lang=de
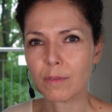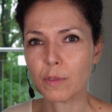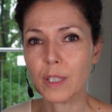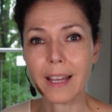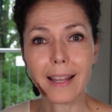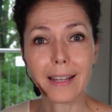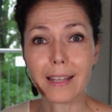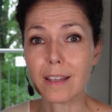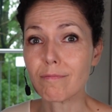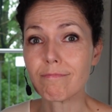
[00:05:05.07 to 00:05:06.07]
für
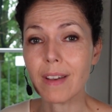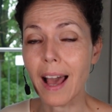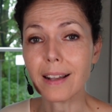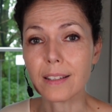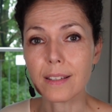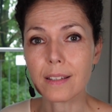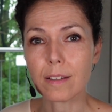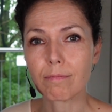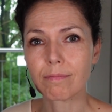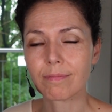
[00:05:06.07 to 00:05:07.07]
deine
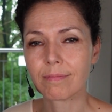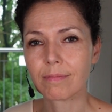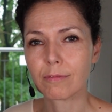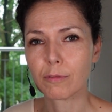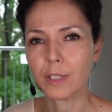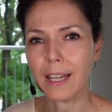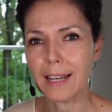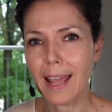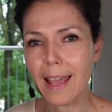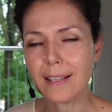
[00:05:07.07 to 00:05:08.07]
Angst, für
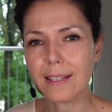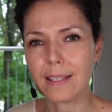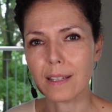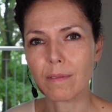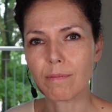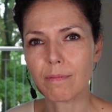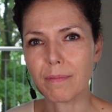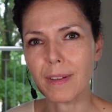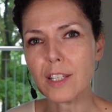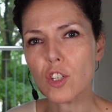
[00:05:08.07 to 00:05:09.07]
deine Ängste?
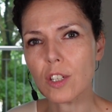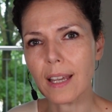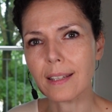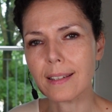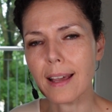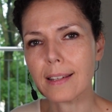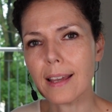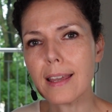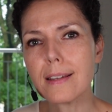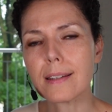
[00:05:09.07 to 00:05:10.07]
Was steckt da
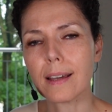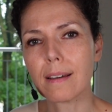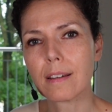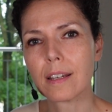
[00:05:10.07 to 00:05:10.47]
dahinter?